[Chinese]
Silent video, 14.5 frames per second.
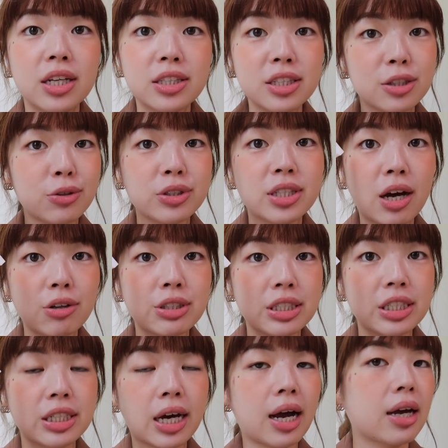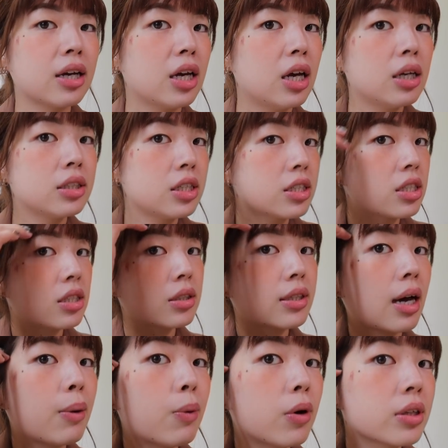这个东西超级厉害。其实，
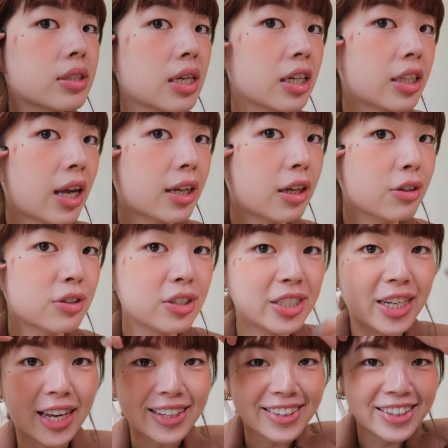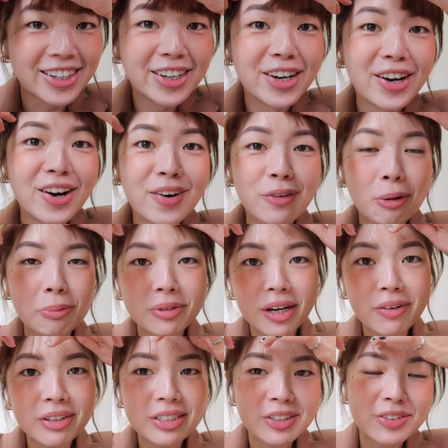在我这个烫到之前呢，我不知
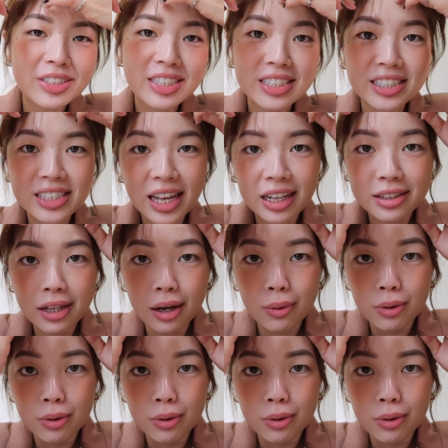道为什么最近一直烫到。